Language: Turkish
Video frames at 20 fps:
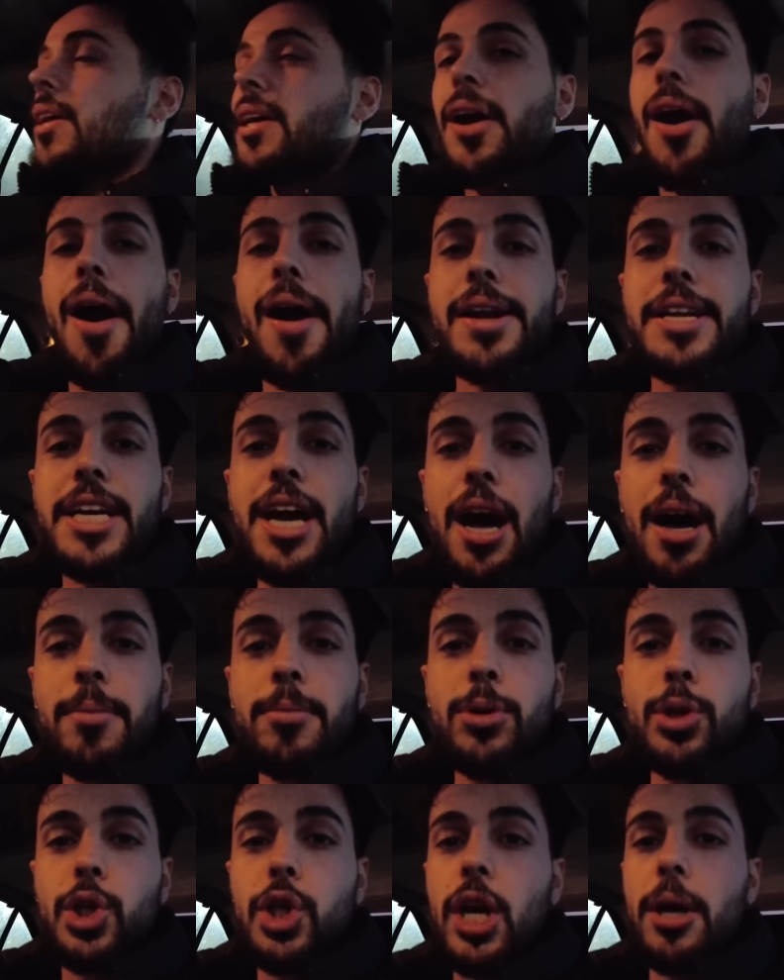Kar,
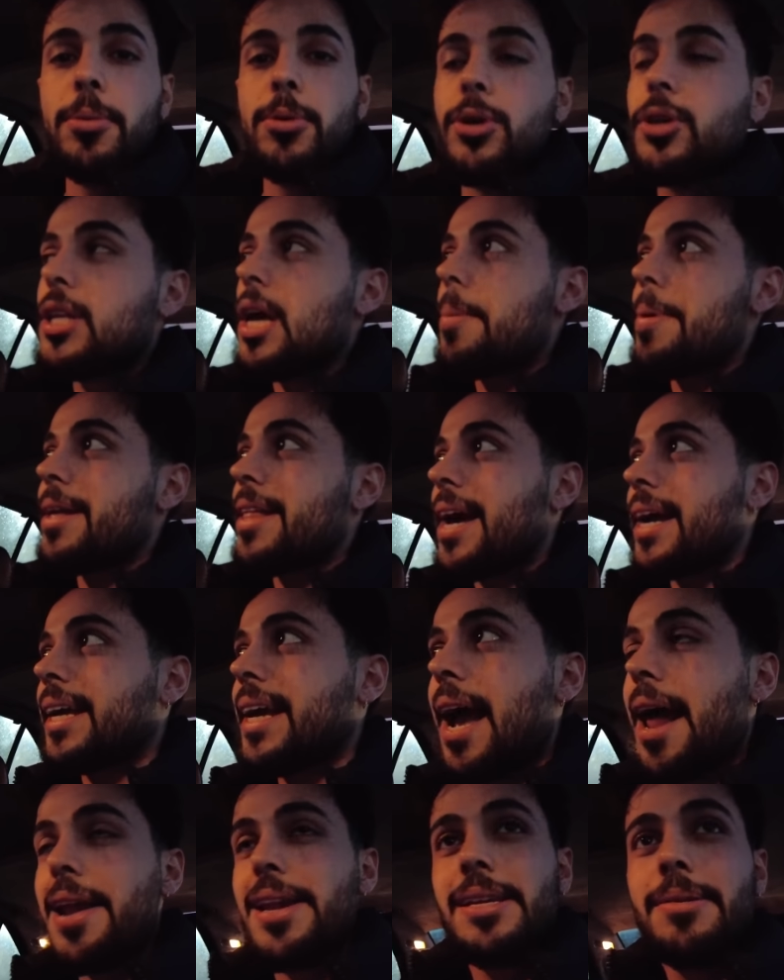yağmur, çamur demeden
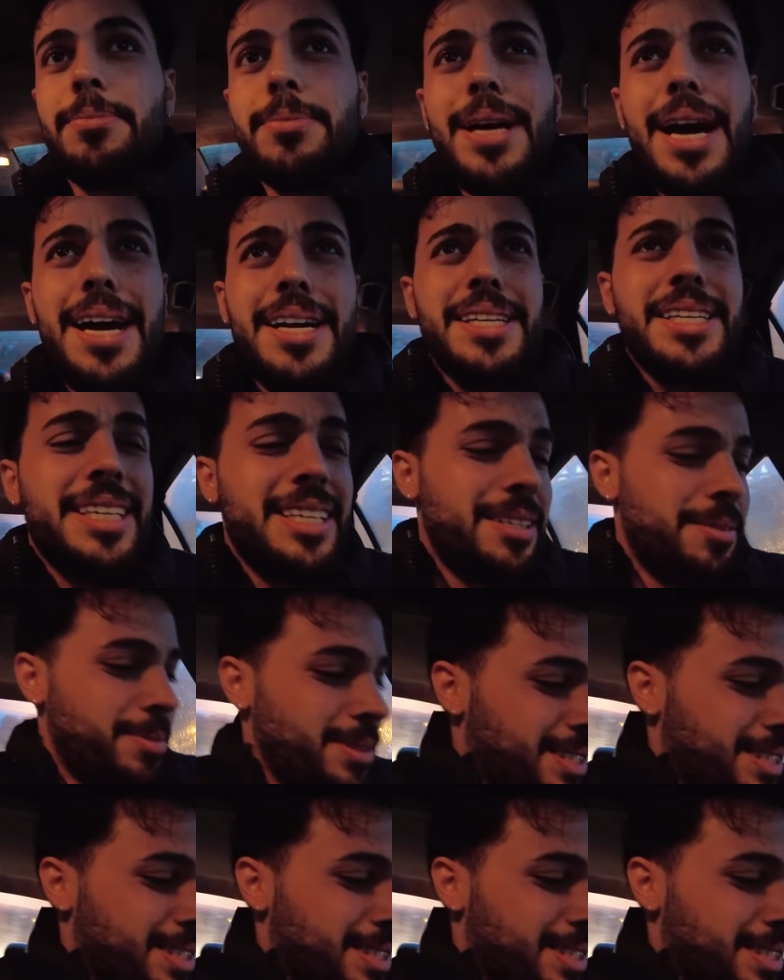geldim. Her yerim